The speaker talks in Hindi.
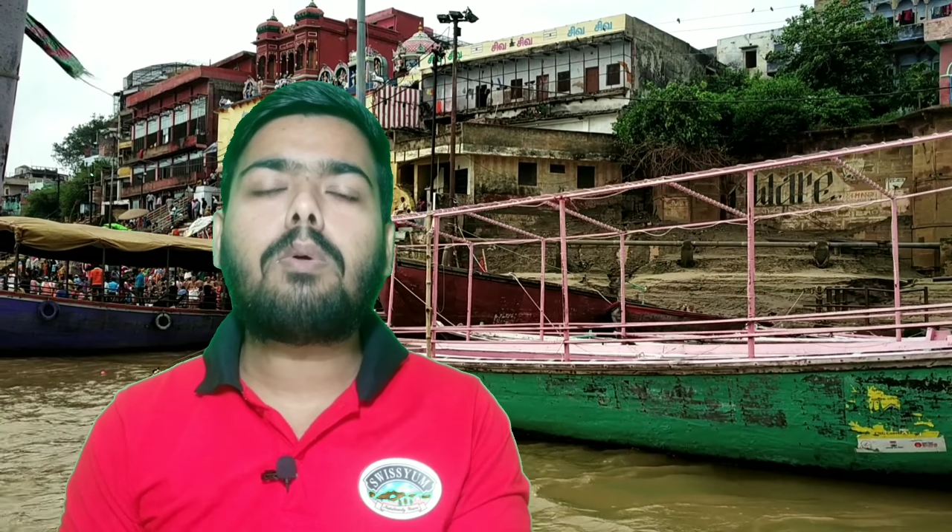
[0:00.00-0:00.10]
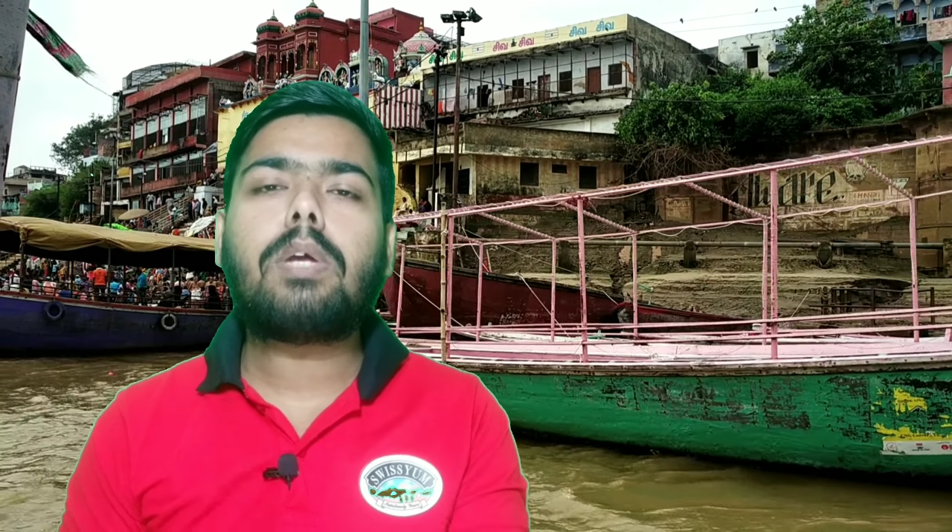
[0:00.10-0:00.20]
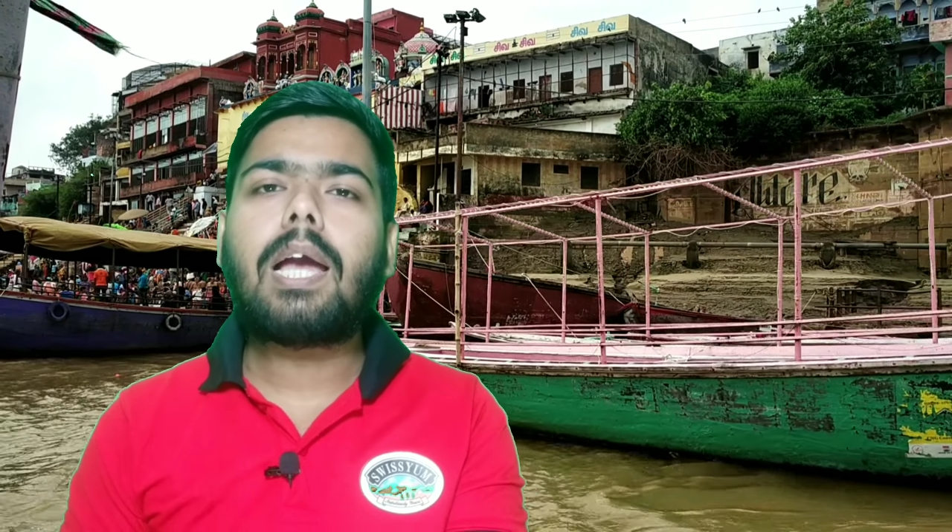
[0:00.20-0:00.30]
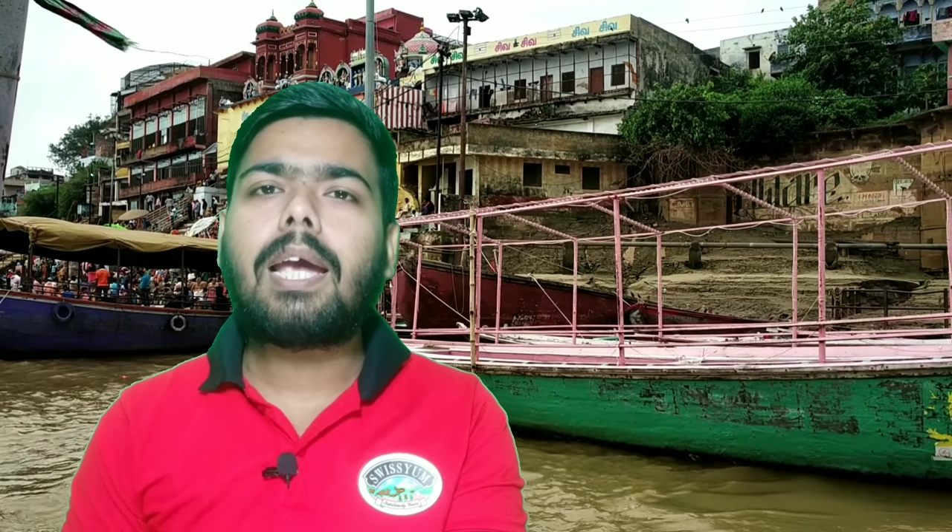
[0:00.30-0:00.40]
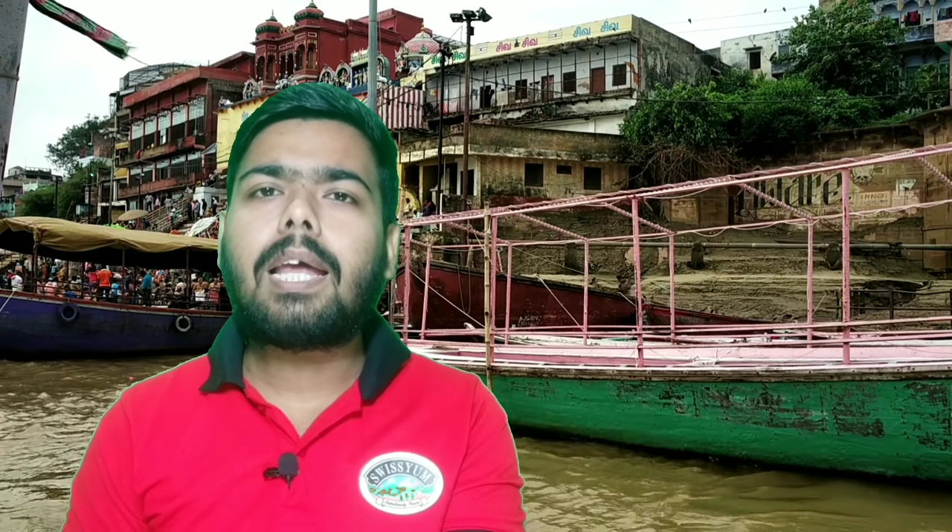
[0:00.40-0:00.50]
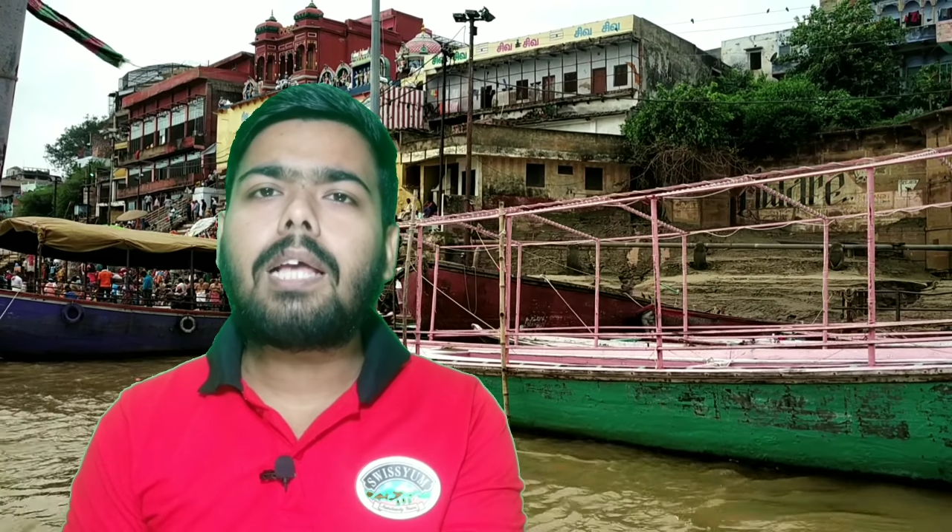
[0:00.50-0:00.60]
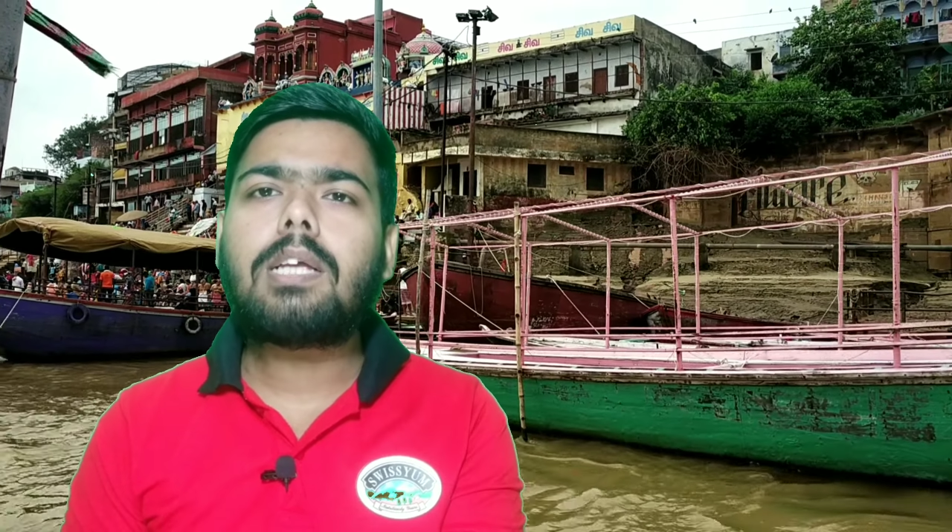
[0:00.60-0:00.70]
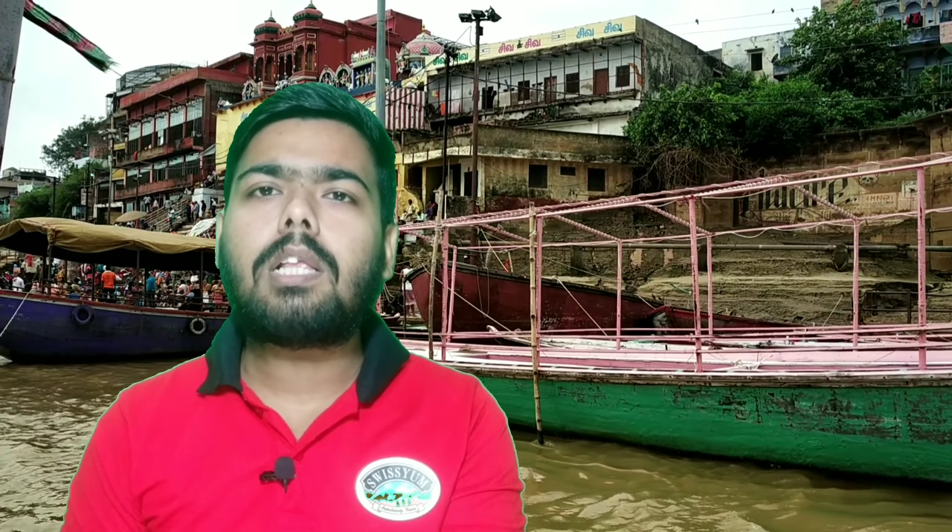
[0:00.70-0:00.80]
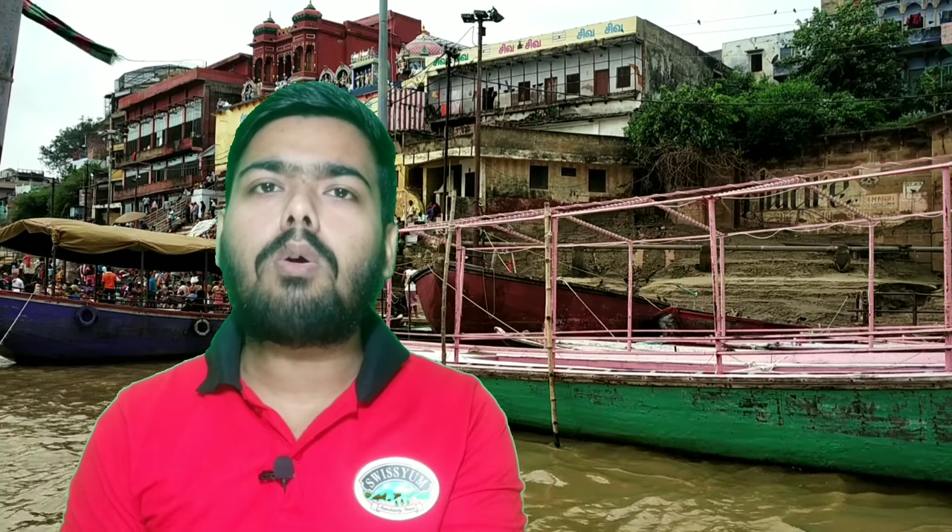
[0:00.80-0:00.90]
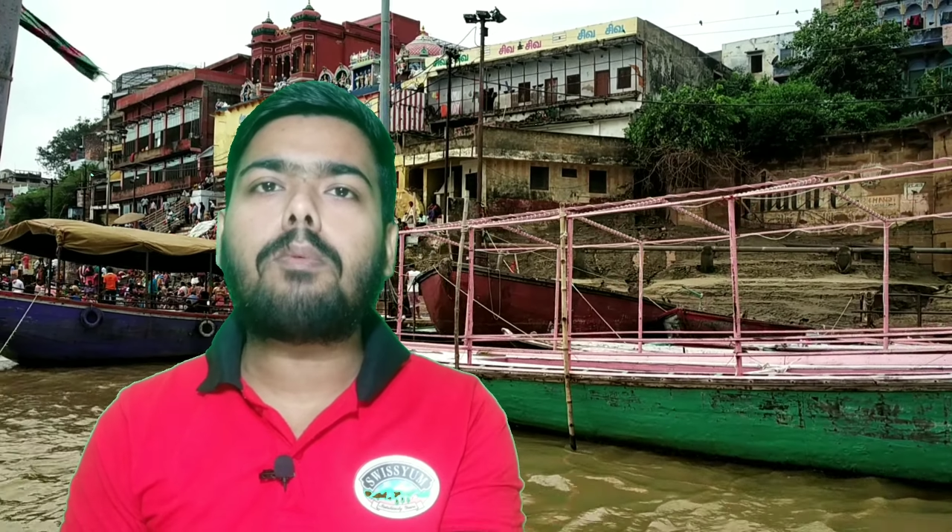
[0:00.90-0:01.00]
क्या कहना
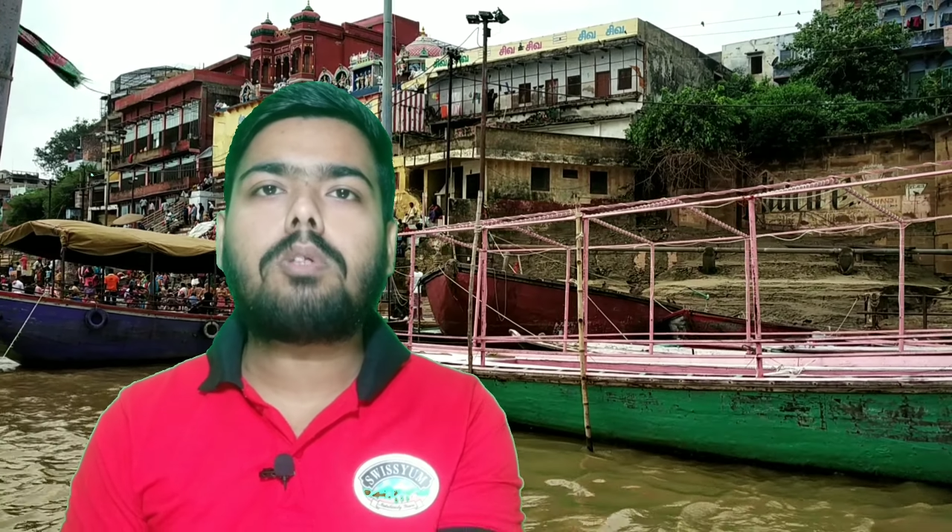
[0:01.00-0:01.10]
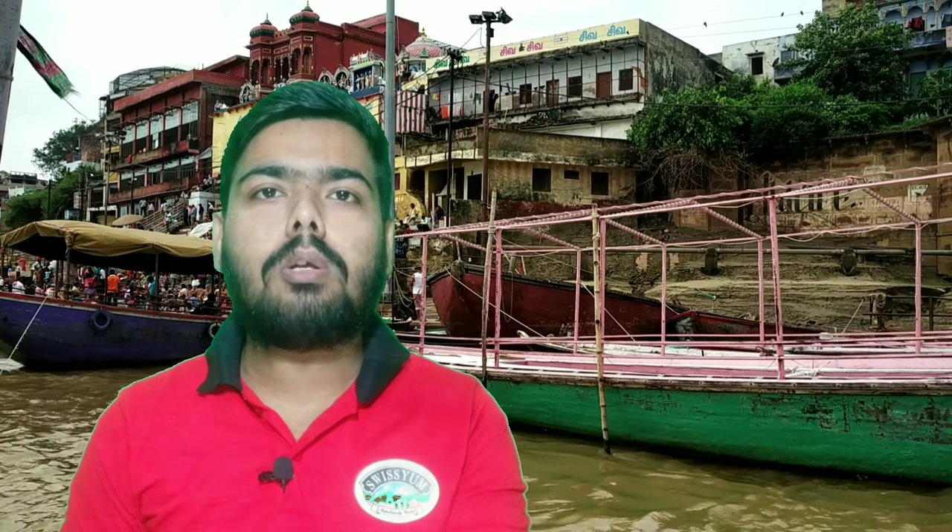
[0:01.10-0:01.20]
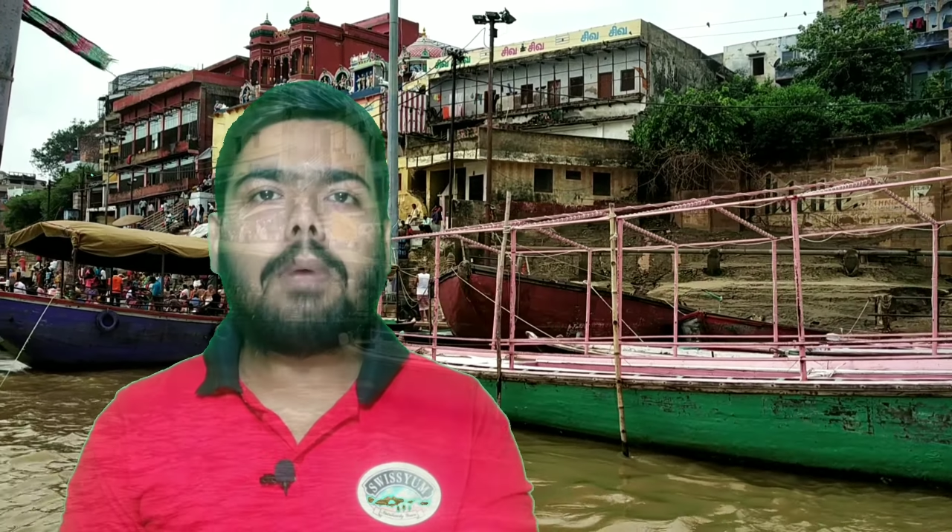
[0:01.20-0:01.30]
चाहता हूँ वो समझ